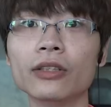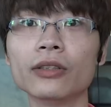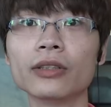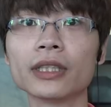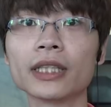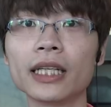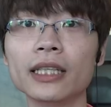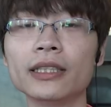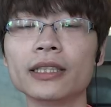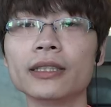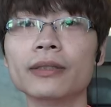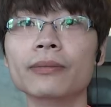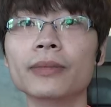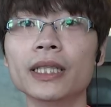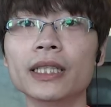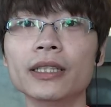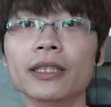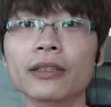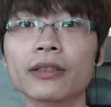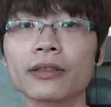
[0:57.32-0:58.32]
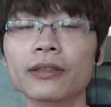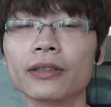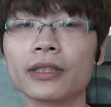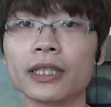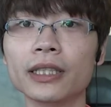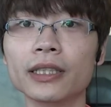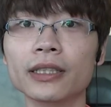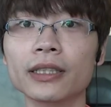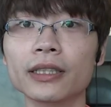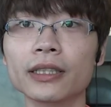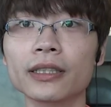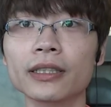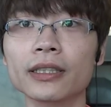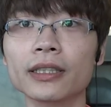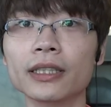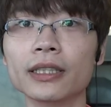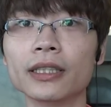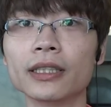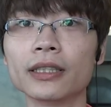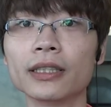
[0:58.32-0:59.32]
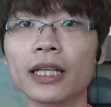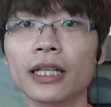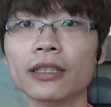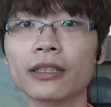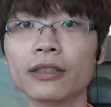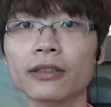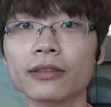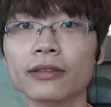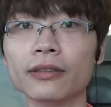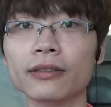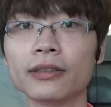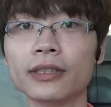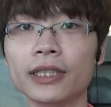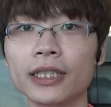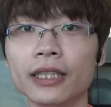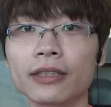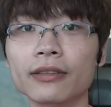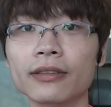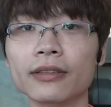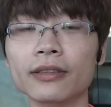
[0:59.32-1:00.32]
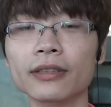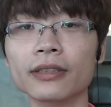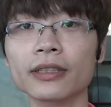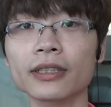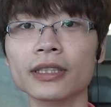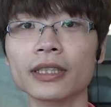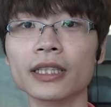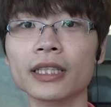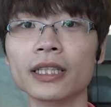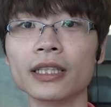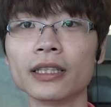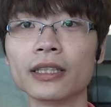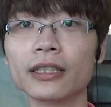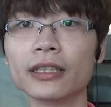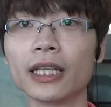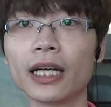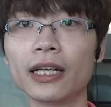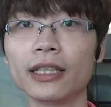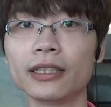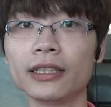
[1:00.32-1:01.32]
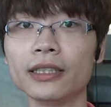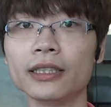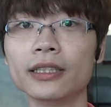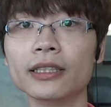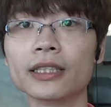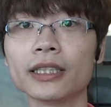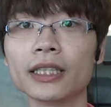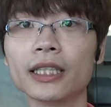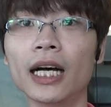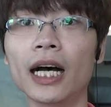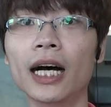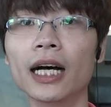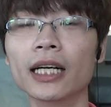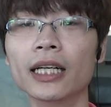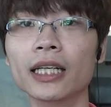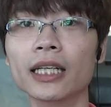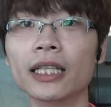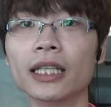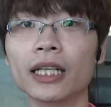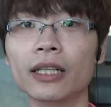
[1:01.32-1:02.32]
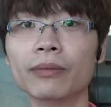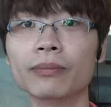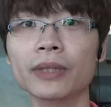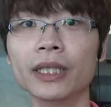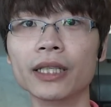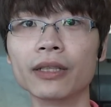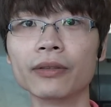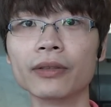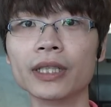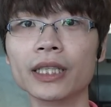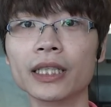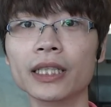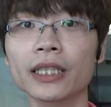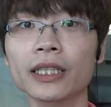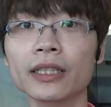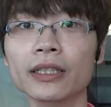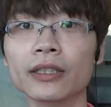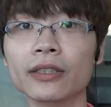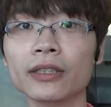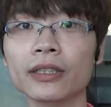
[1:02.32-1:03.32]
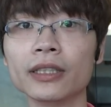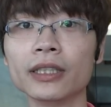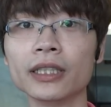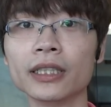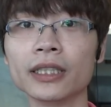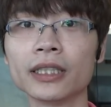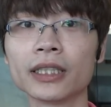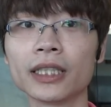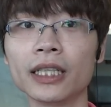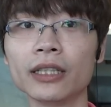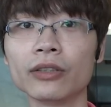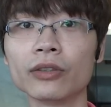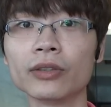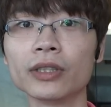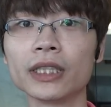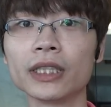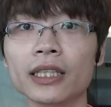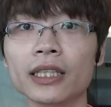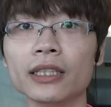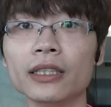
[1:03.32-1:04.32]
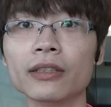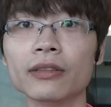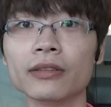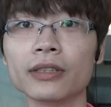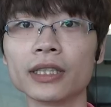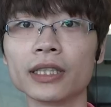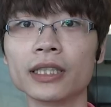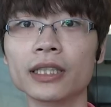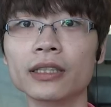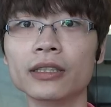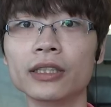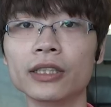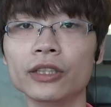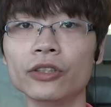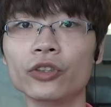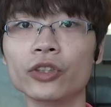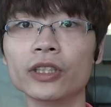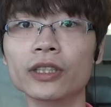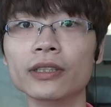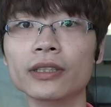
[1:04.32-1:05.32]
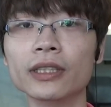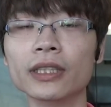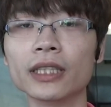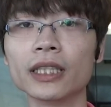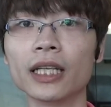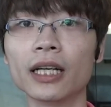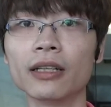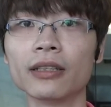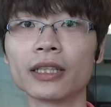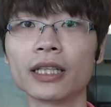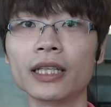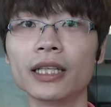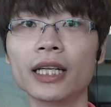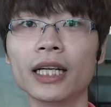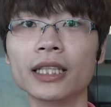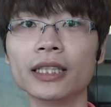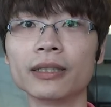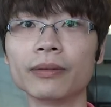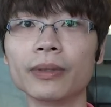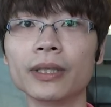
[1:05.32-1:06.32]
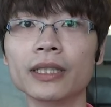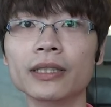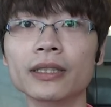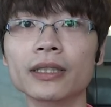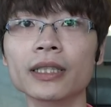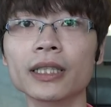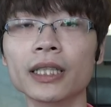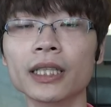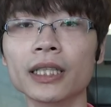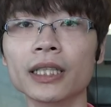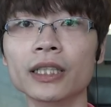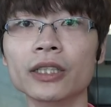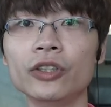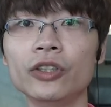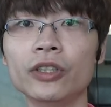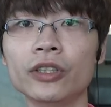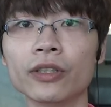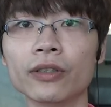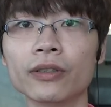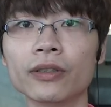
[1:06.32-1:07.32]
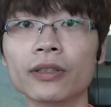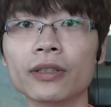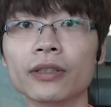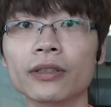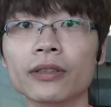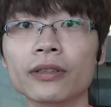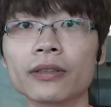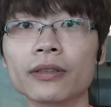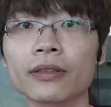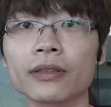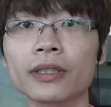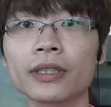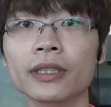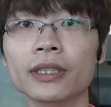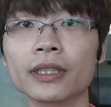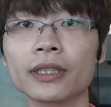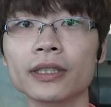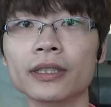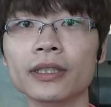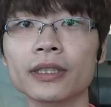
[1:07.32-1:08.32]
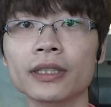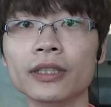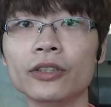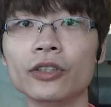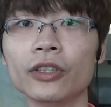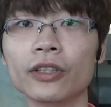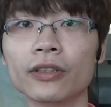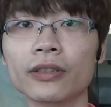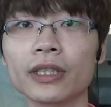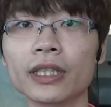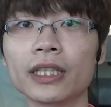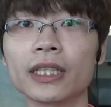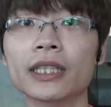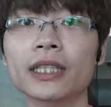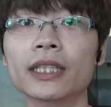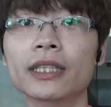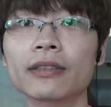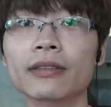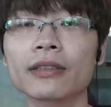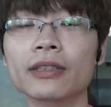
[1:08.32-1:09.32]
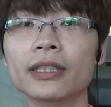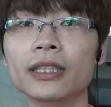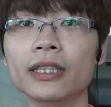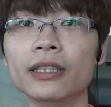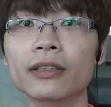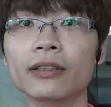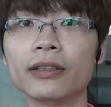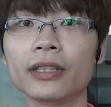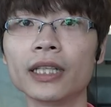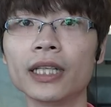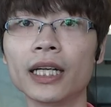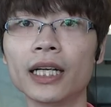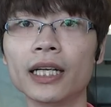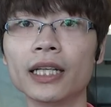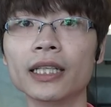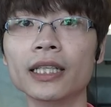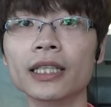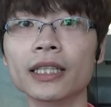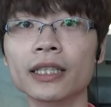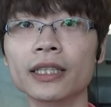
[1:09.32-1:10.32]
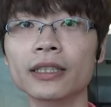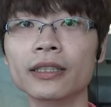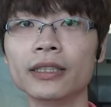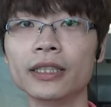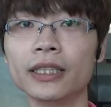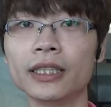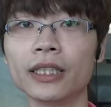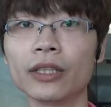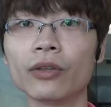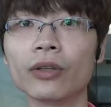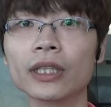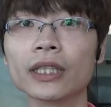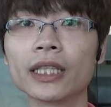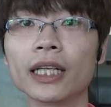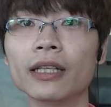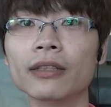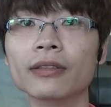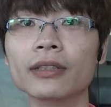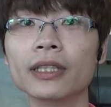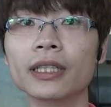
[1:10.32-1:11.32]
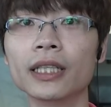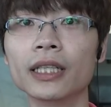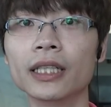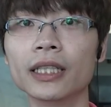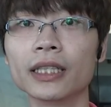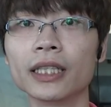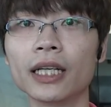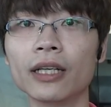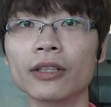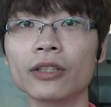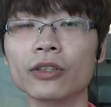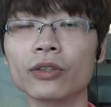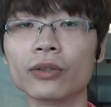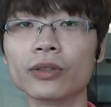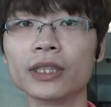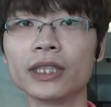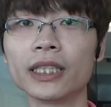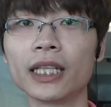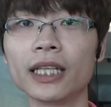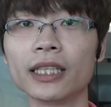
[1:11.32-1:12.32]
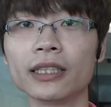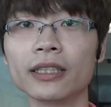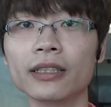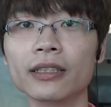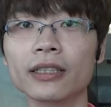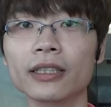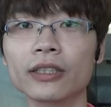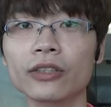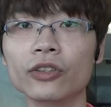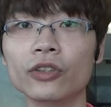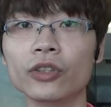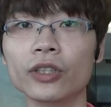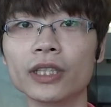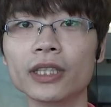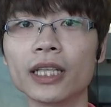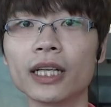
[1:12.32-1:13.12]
供的袋子里面也有各南投县各大的机行车行，然后我们也会再多利用这个资讯，然后给来这边酒后酒后的客人提供给他这些管道，然后多加的宣